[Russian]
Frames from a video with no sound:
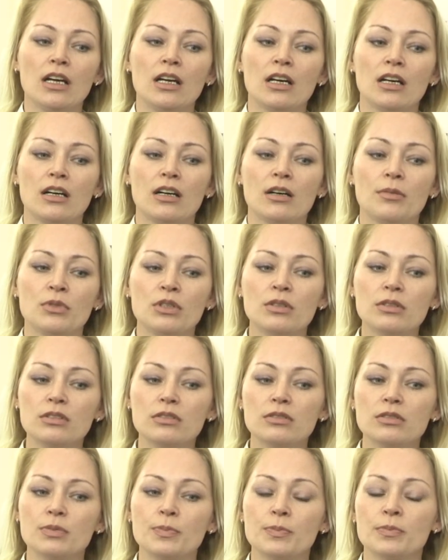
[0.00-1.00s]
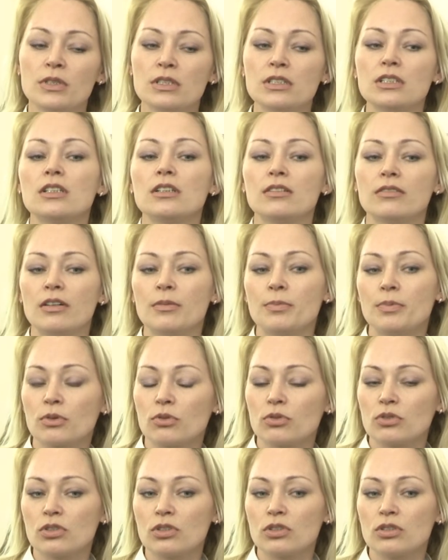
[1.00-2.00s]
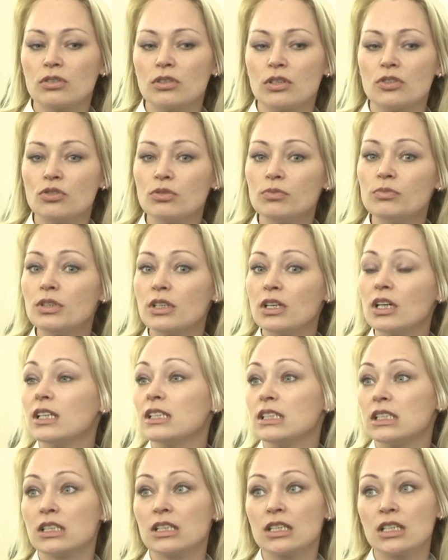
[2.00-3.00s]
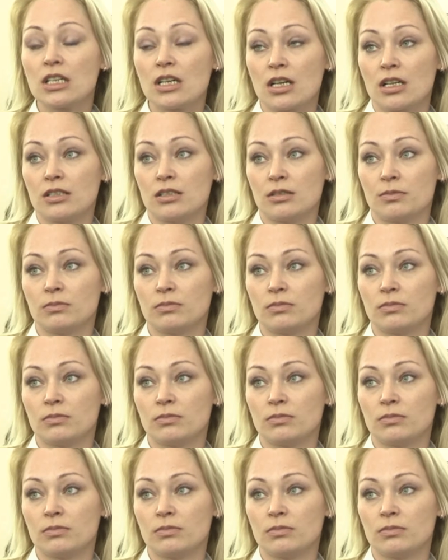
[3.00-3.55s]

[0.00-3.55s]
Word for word: э, мне, меня задали вопрос, на чем бы я хотела играть.